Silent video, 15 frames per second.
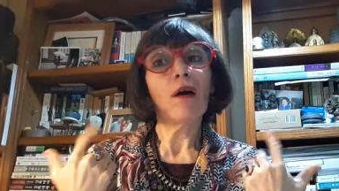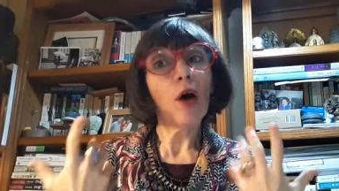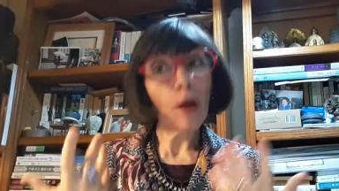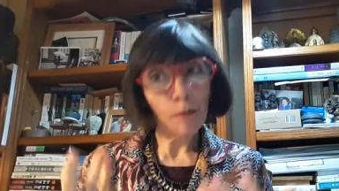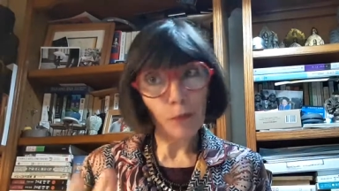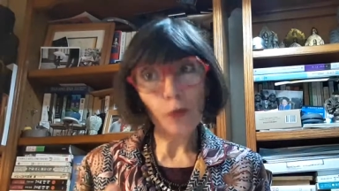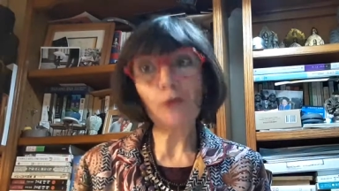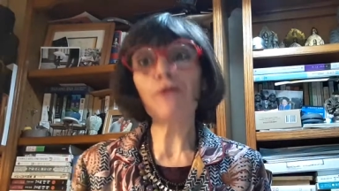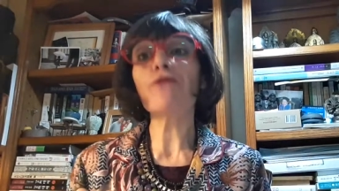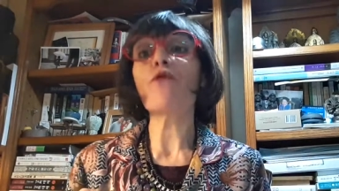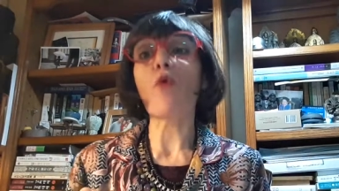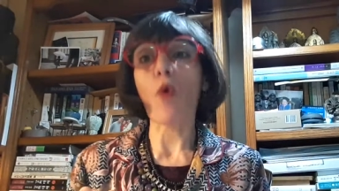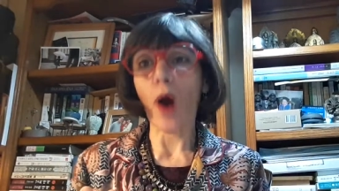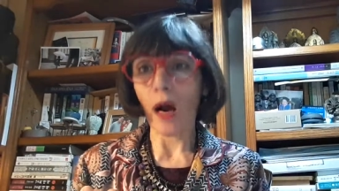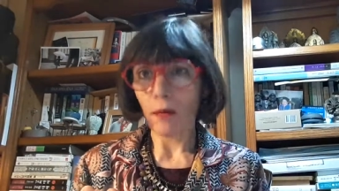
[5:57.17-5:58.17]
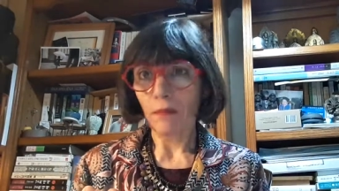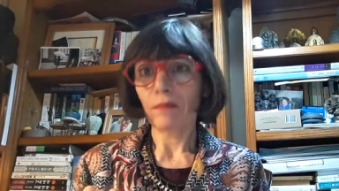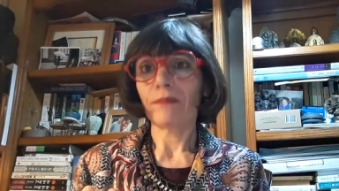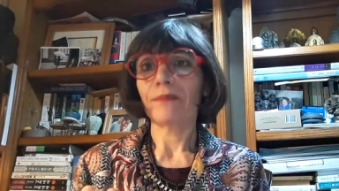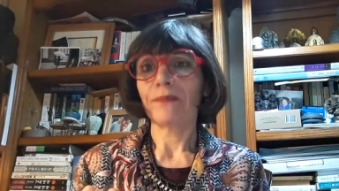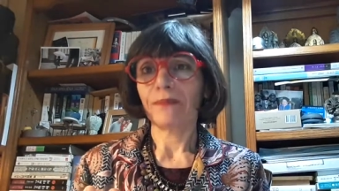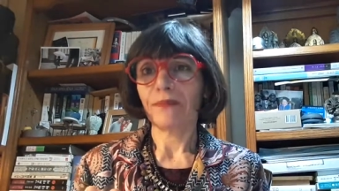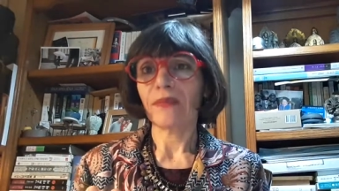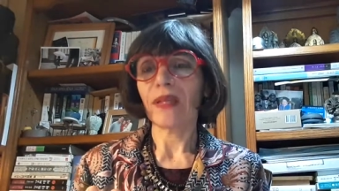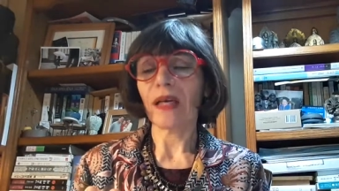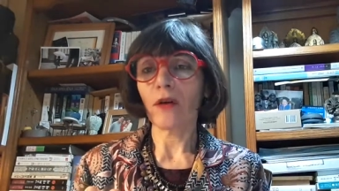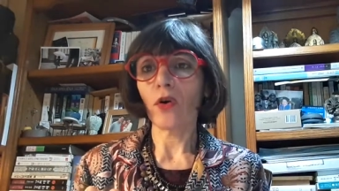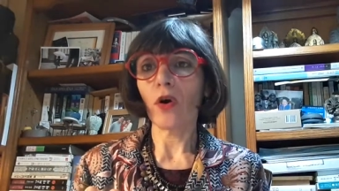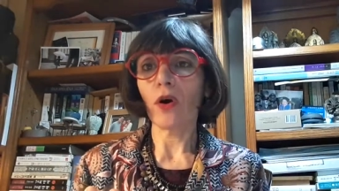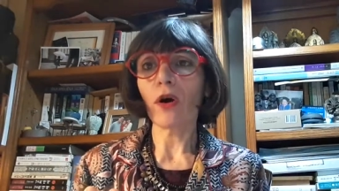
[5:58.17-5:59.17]
un peu froids,
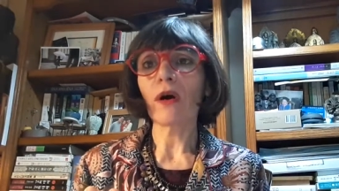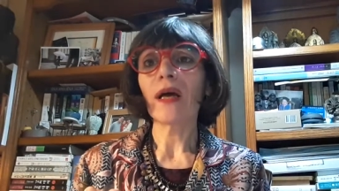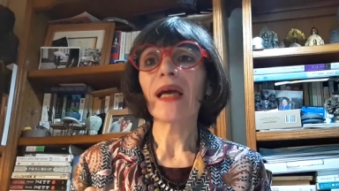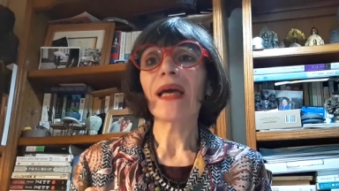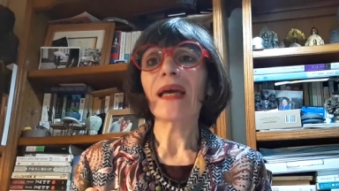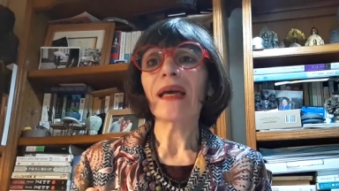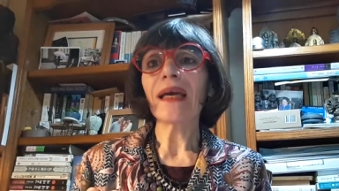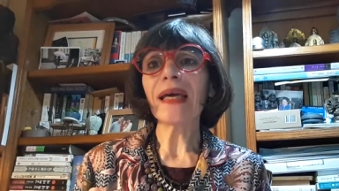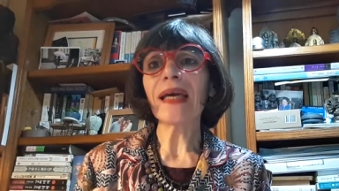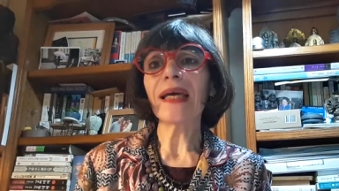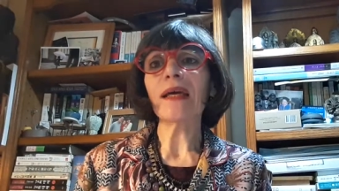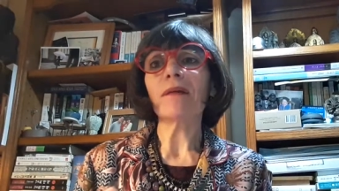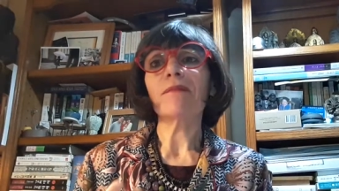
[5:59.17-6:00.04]
d'accord Et